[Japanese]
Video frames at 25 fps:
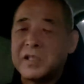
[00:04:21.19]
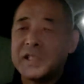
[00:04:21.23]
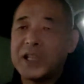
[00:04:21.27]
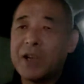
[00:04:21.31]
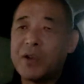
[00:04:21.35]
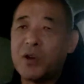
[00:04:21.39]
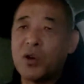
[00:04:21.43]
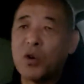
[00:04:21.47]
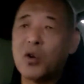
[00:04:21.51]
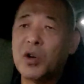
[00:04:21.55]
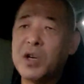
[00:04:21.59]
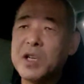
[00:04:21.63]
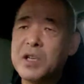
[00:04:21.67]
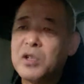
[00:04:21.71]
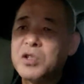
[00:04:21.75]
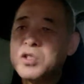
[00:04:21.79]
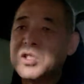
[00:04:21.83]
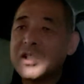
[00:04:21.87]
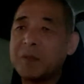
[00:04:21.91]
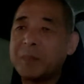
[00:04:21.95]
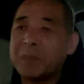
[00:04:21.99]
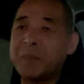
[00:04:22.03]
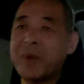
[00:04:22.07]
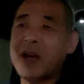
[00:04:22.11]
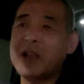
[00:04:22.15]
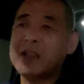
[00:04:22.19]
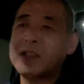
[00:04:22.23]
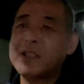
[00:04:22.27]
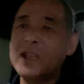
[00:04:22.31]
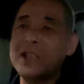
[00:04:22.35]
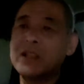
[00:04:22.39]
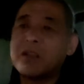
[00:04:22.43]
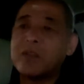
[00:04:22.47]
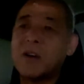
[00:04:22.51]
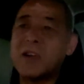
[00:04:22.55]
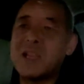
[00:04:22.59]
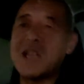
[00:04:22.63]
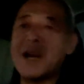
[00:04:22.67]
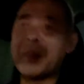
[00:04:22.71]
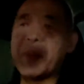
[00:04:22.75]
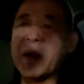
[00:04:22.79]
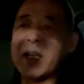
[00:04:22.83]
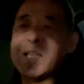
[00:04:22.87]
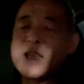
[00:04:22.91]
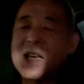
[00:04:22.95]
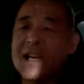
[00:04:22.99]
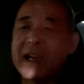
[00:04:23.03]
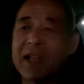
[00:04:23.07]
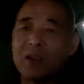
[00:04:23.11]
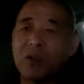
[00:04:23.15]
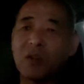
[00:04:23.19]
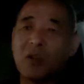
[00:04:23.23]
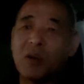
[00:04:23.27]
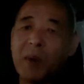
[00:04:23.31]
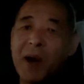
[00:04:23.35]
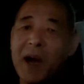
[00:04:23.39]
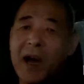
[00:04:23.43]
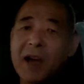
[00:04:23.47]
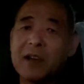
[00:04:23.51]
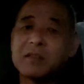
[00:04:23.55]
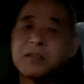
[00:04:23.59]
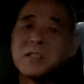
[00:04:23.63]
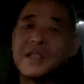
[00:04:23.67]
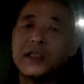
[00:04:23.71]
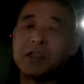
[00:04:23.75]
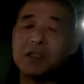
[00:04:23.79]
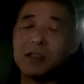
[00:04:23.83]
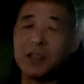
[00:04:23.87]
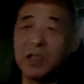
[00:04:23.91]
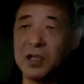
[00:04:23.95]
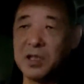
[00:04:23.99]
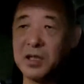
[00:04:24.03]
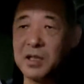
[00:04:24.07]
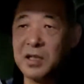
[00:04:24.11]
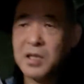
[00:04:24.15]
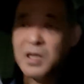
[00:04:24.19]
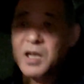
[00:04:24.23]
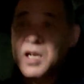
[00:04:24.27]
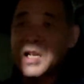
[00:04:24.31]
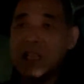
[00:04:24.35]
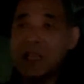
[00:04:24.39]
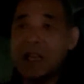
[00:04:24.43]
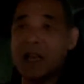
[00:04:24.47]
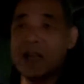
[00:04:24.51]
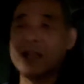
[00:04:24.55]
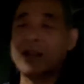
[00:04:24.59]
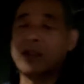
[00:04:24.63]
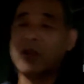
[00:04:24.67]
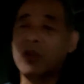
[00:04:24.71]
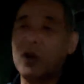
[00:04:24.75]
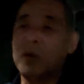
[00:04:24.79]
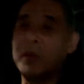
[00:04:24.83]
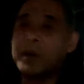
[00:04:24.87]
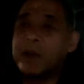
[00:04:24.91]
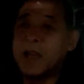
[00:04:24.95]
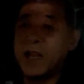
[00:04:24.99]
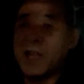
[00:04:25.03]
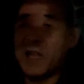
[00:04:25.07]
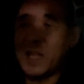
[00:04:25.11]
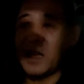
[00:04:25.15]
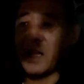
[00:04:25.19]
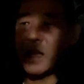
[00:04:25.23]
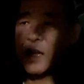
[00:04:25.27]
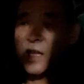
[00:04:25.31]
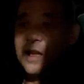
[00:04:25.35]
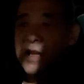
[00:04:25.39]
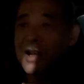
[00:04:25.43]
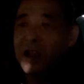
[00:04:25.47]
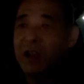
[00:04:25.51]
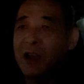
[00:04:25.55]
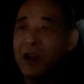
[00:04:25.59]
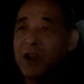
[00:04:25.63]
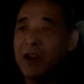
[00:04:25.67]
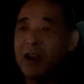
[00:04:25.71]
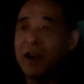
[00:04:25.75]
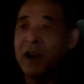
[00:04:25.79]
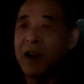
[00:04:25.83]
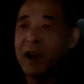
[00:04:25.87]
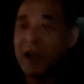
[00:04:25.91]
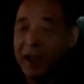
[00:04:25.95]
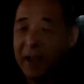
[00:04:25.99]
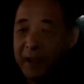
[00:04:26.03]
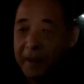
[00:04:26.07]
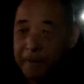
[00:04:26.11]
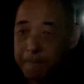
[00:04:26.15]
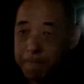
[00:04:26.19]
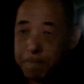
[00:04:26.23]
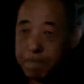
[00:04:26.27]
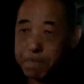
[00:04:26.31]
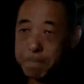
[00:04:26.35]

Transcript: じゃあ残りの10%はやっぱ嫌なとこもあるんですよ。嫌なとこもね。はい。